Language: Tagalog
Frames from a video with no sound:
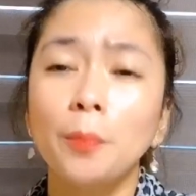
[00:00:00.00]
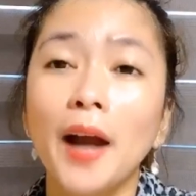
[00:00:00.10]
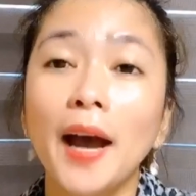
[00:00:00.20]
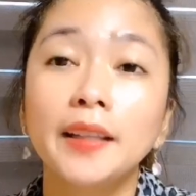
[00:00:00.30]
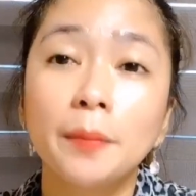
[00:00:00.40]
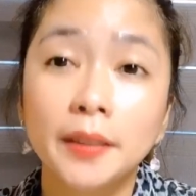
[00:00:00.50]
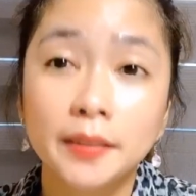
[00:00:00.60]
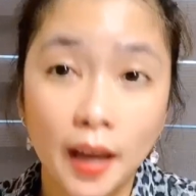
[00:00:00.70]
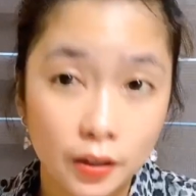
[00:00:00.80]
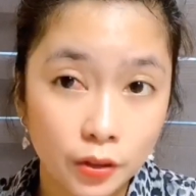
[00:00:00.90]
naman
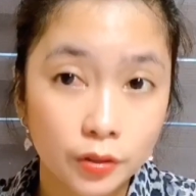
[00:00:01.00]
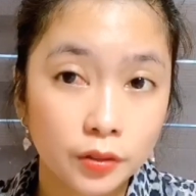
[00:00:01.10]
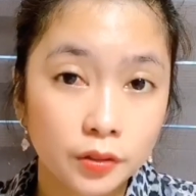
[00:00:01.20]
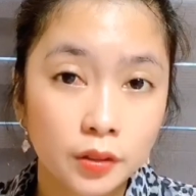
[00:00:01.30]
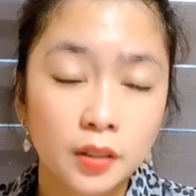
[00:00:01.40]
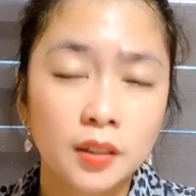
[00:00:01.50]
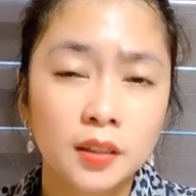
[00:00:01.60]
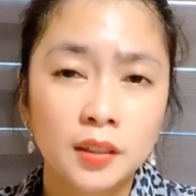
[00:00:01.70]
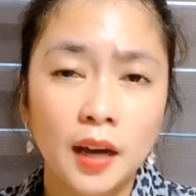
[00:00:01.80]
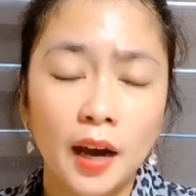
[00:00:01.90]
tayo,
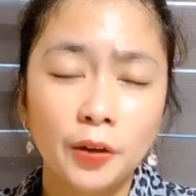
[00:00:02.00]
ano ang